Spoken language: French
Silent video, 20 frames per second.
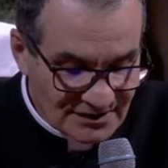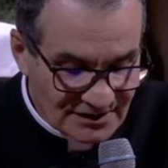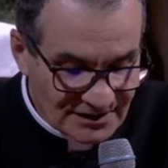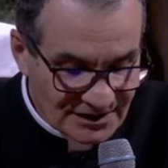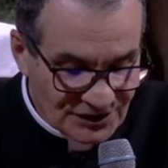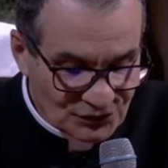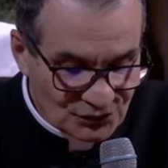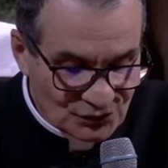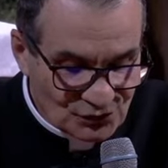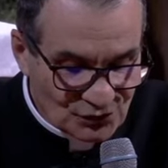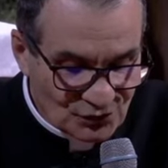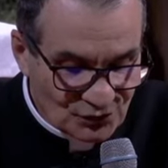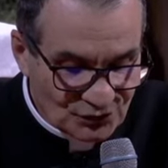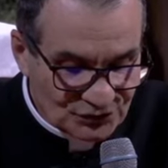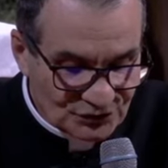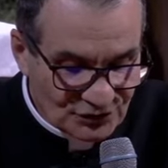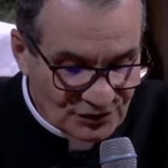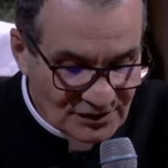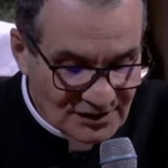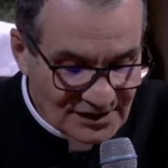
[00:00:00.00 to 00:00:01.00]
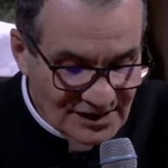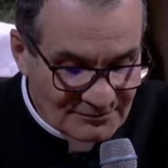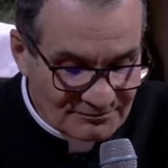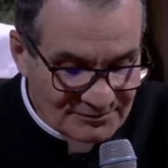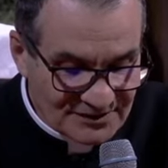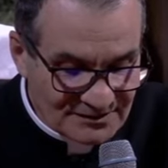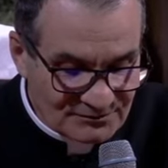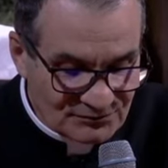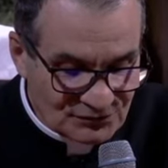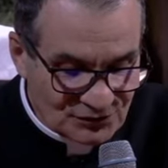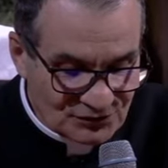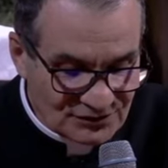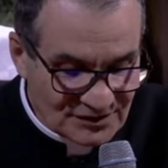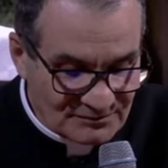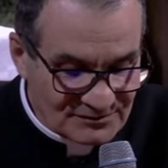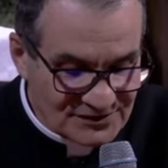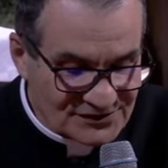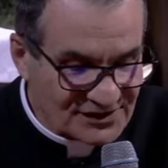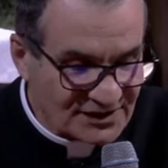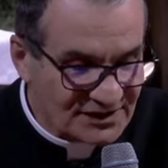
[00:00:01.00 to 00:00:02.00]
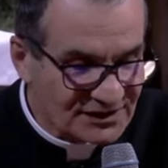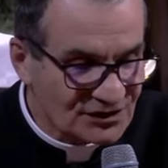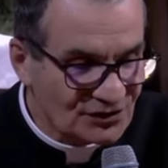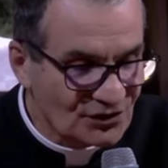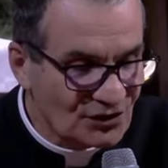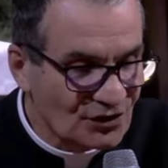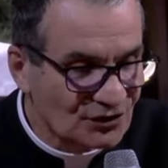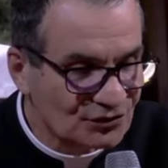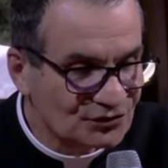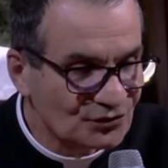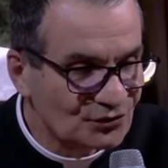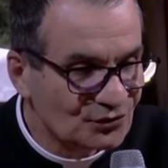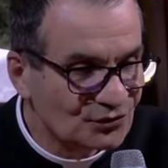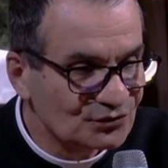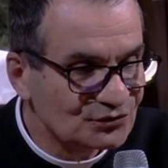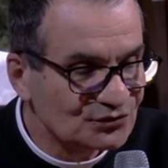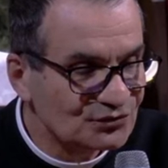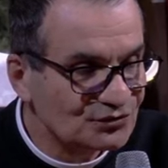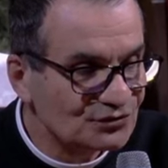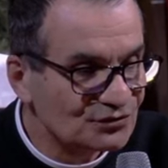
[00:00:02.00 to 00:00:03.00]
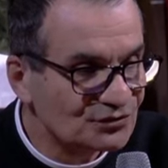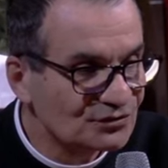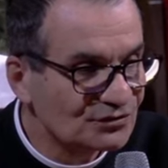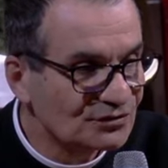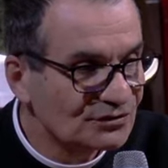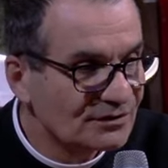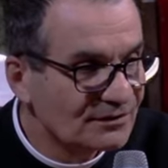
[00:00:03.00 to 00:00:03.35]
et de l'autre l'abîme de ta miséricorde, ô Dieu.